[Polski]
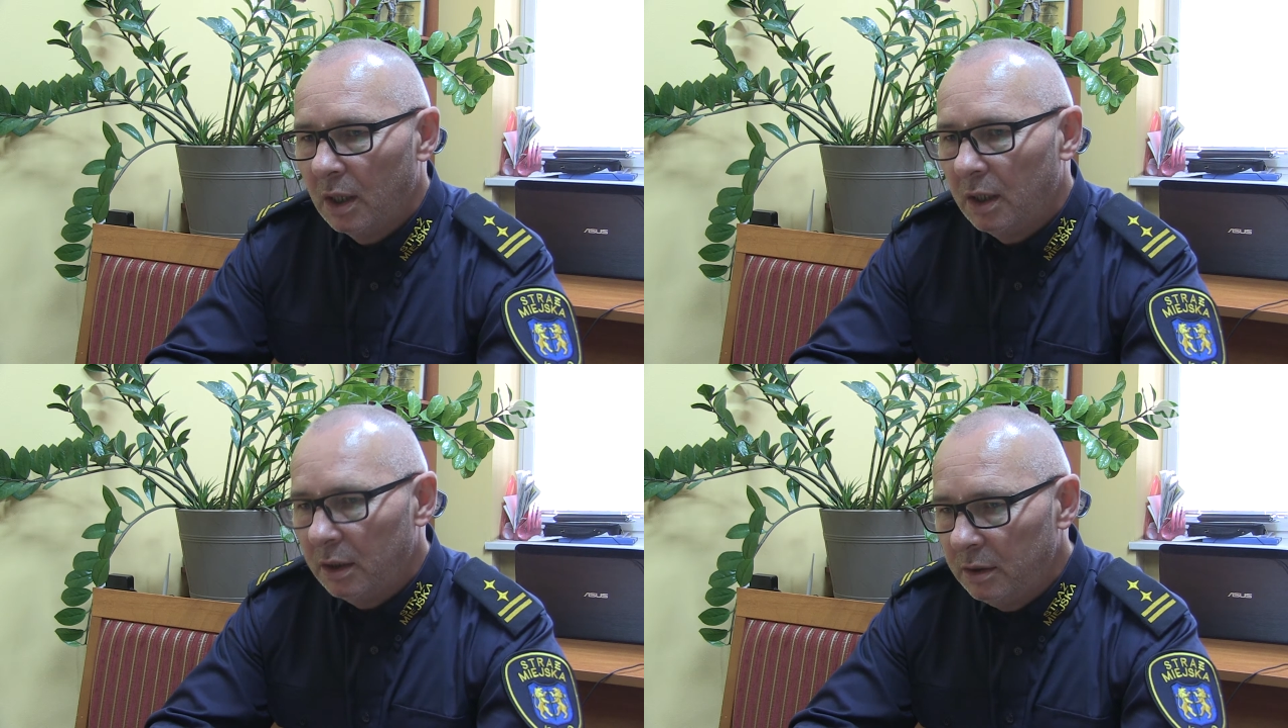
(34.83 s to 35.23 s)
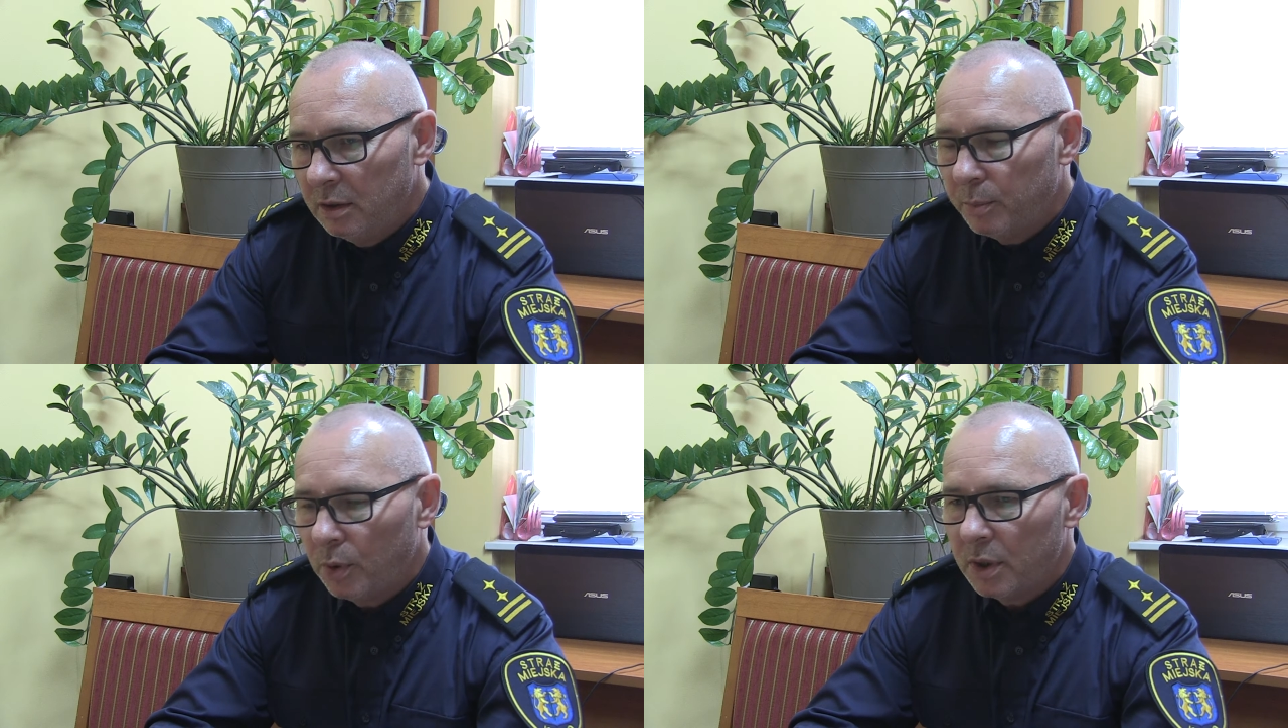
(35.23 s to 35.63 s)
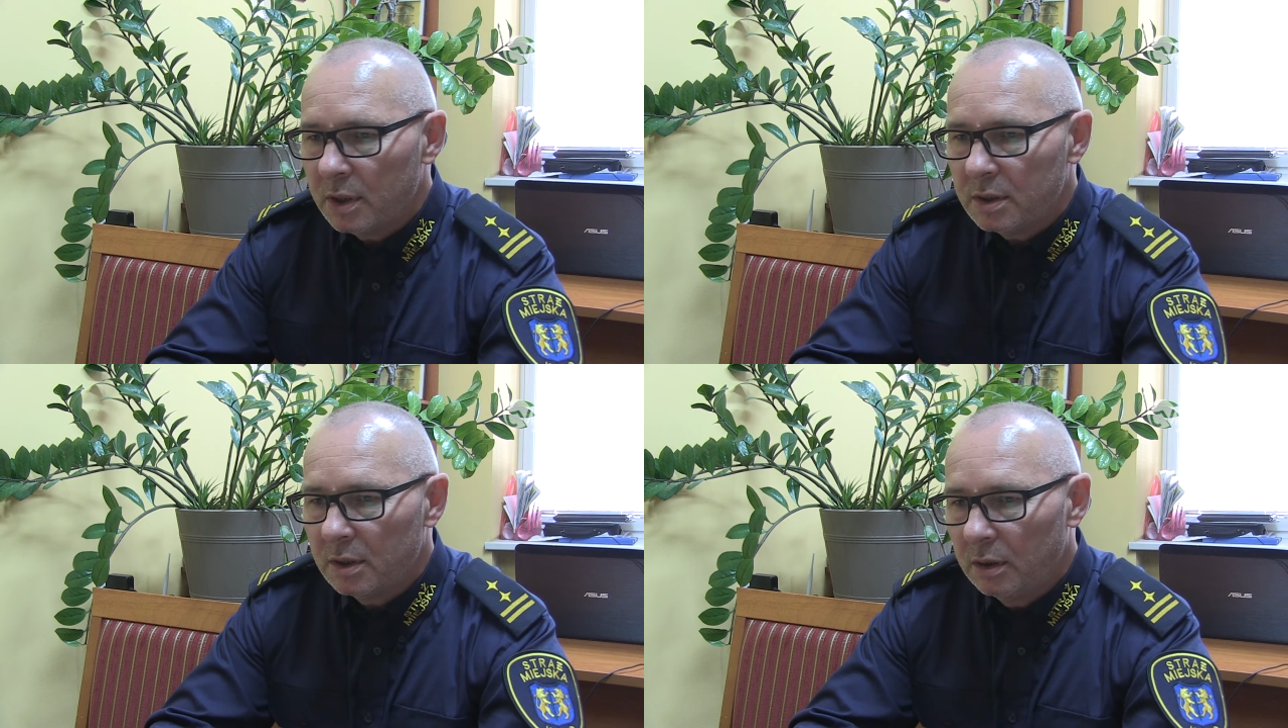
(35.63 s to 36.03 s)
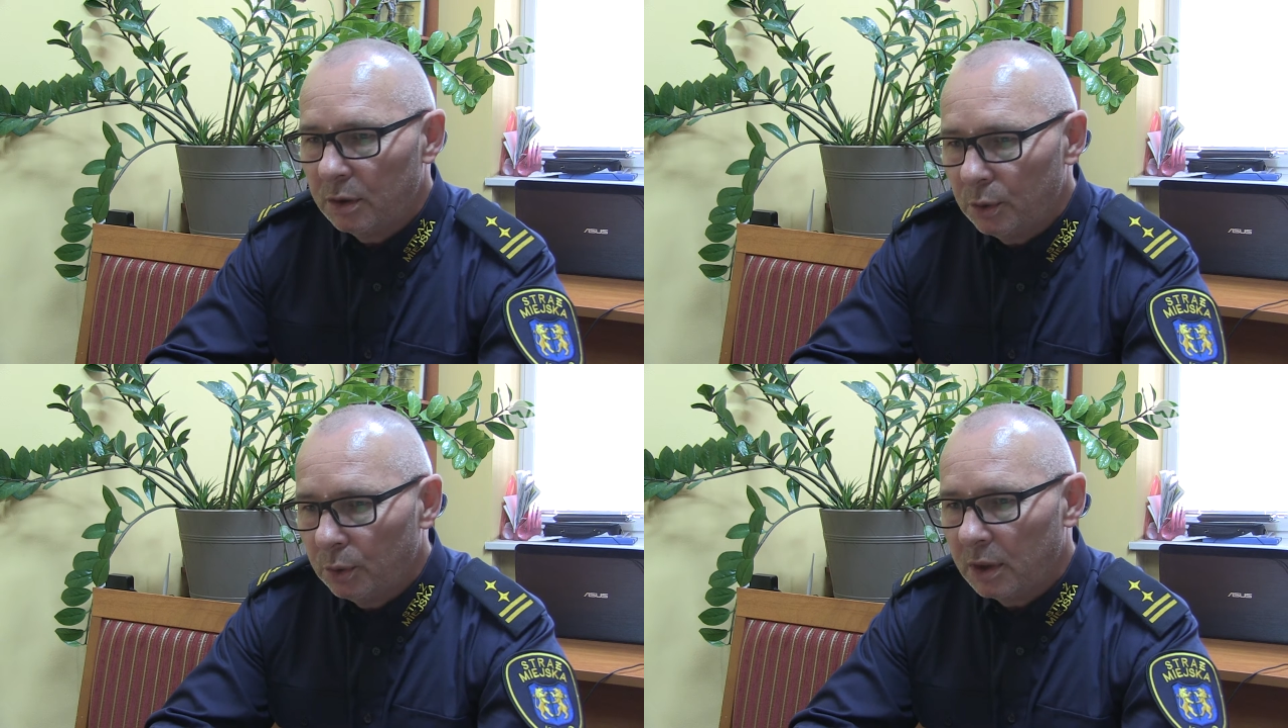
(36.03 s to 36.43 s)
e, inny pojazd
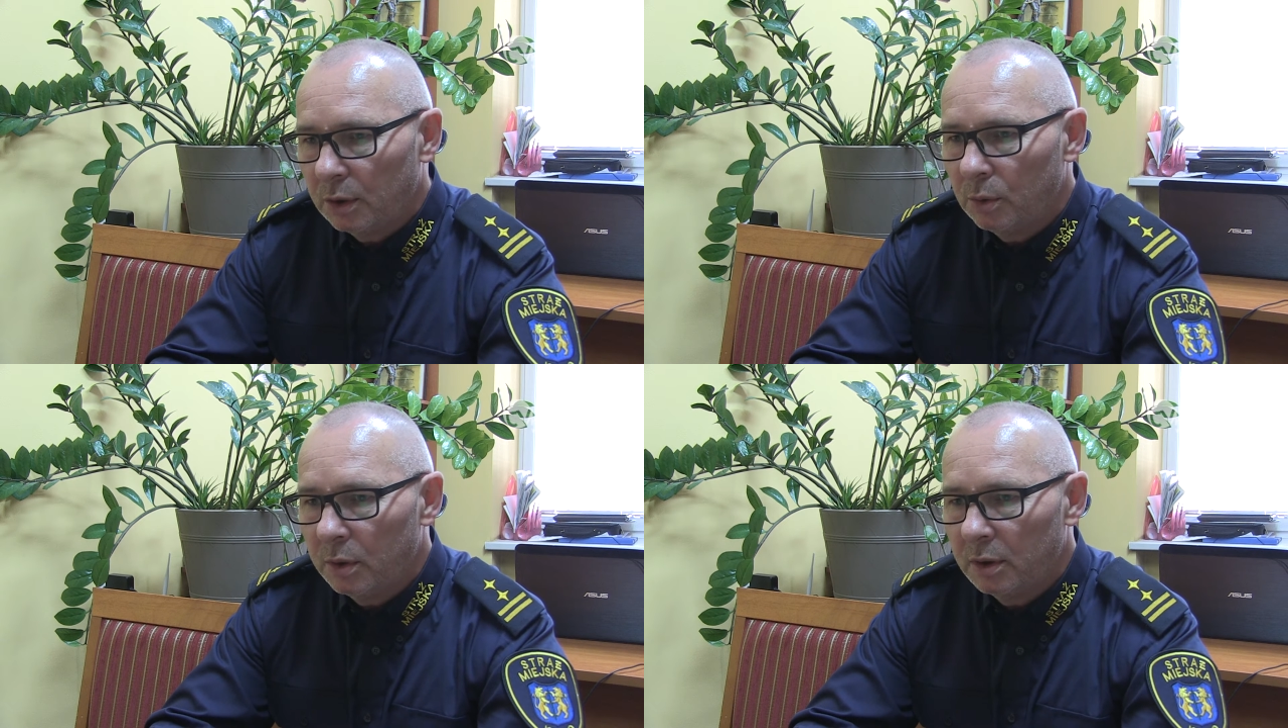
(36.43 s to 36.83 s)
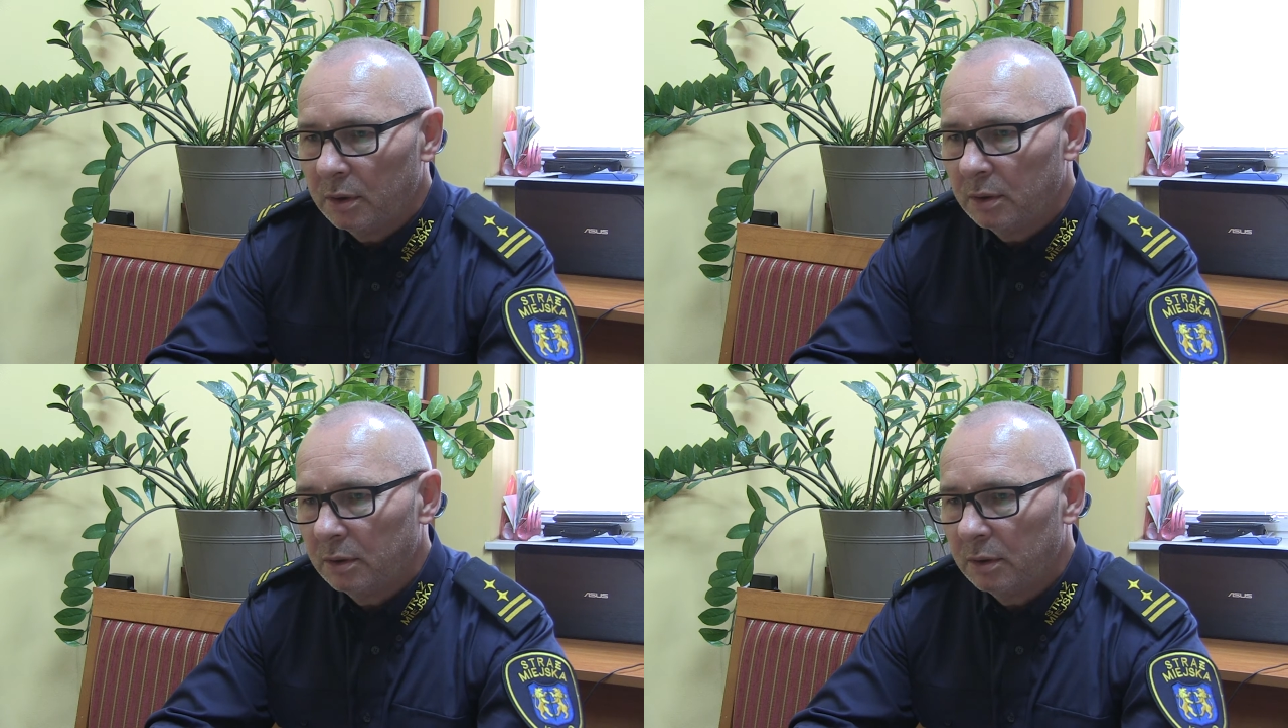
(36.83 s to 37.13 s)
e, Hyundai, który